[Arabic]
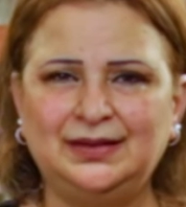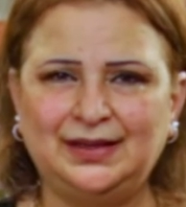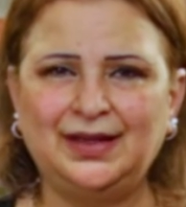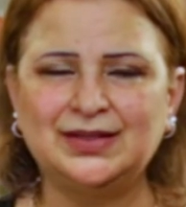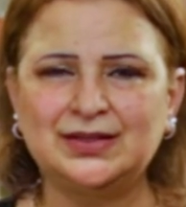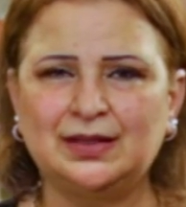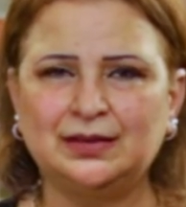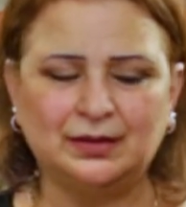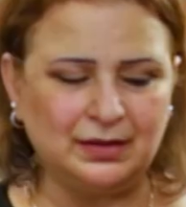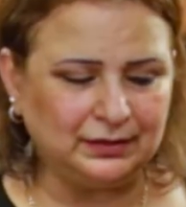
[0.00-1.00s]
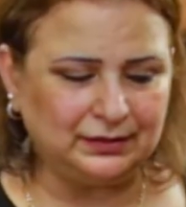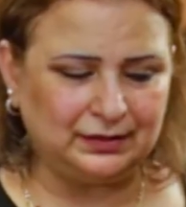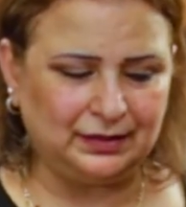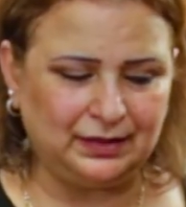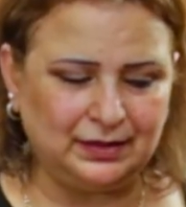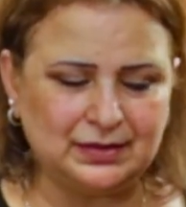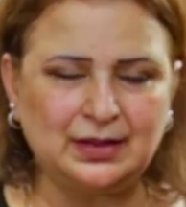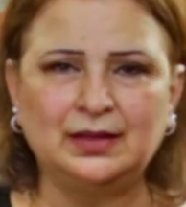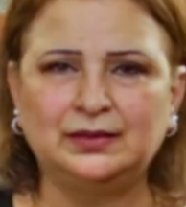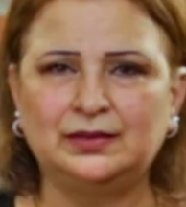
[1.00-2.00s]
الثلاث سلطات آه،
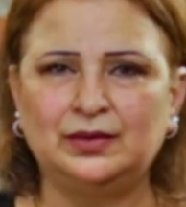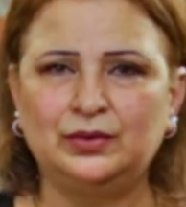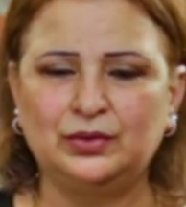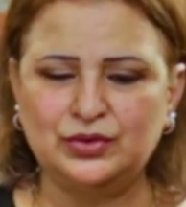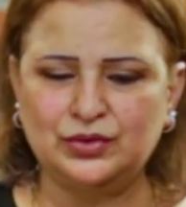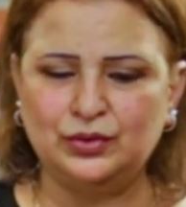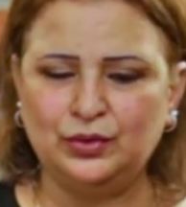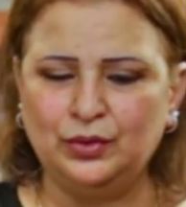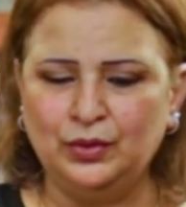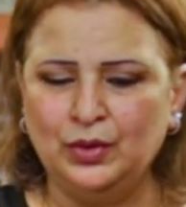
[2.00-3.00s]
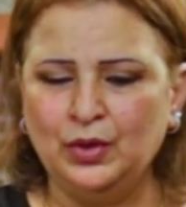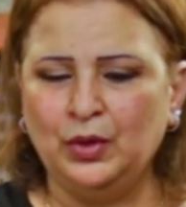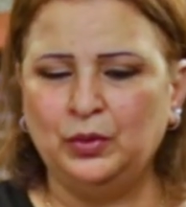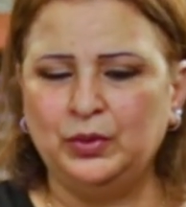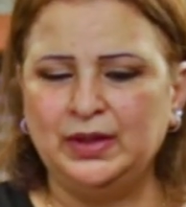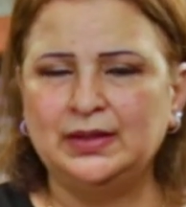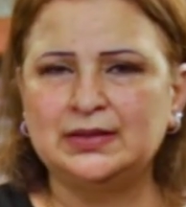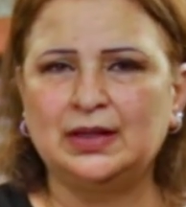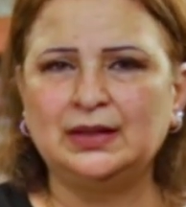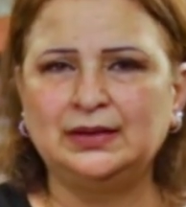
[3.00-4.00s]
سلطه الكلوسلو
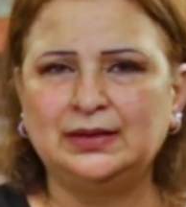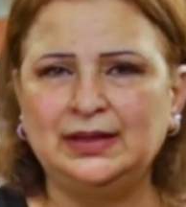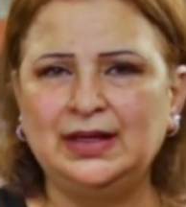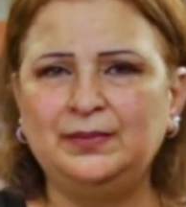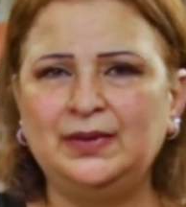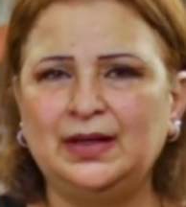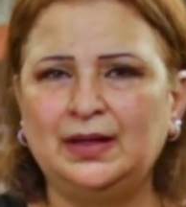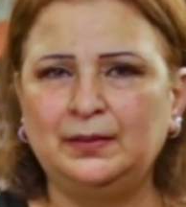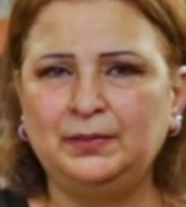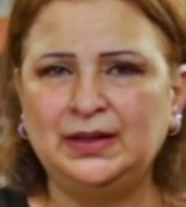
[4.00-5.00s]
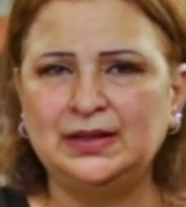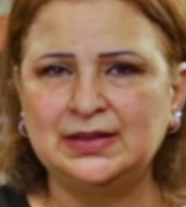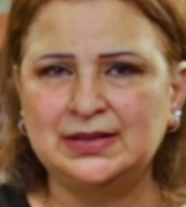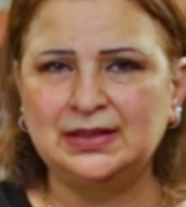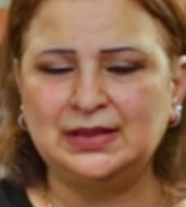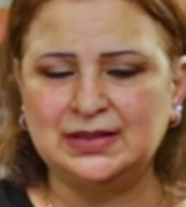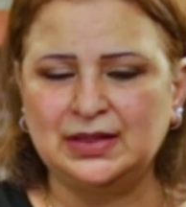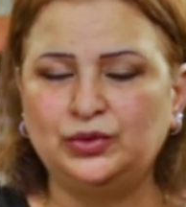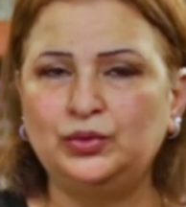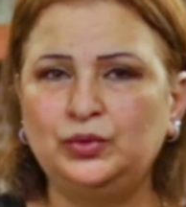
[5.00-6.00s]
وسلطه الجبنه بزيت
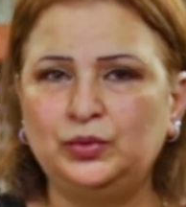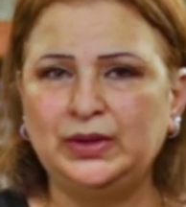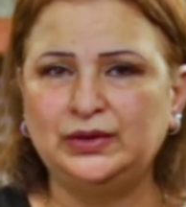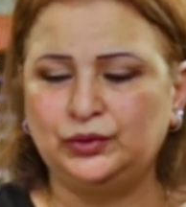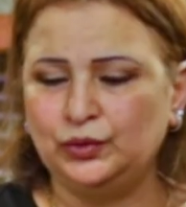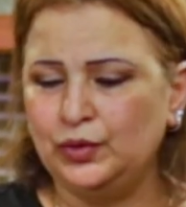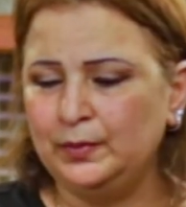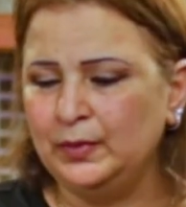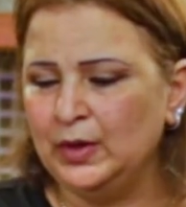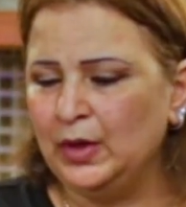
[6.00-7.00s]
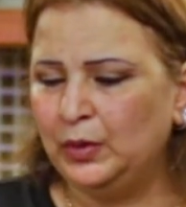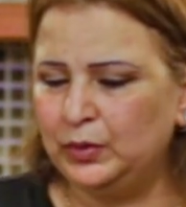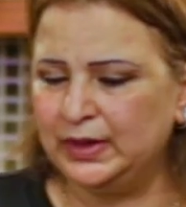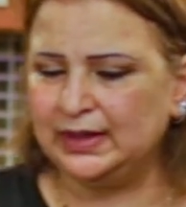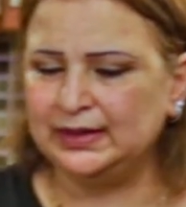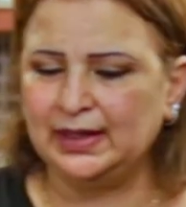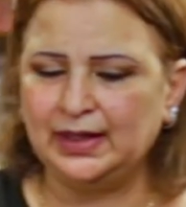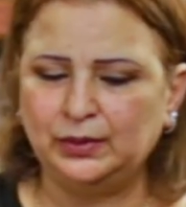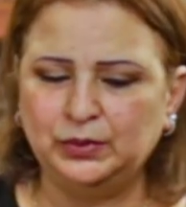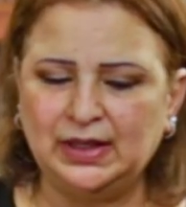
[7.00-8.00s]
الزيتون والثوم
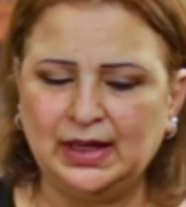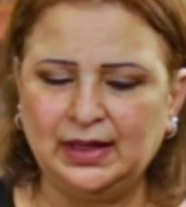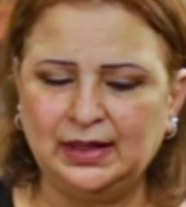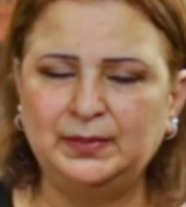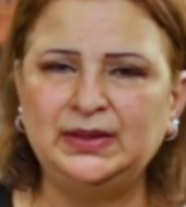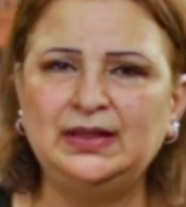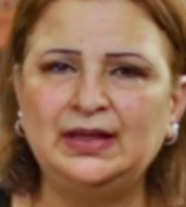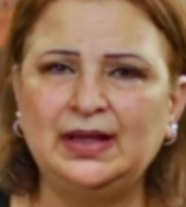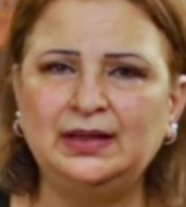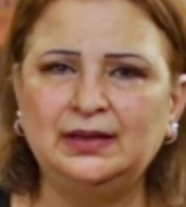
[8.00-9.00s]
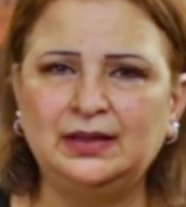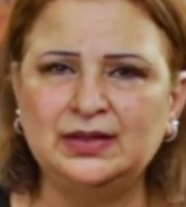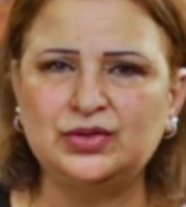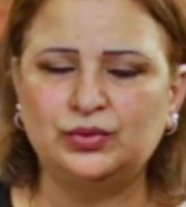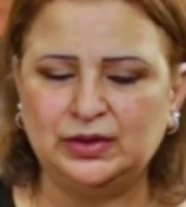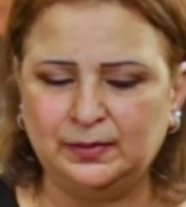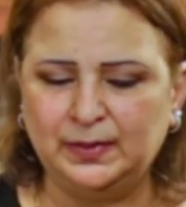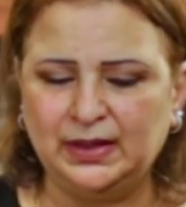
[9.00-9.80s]
وكده وده البتنجان الاسود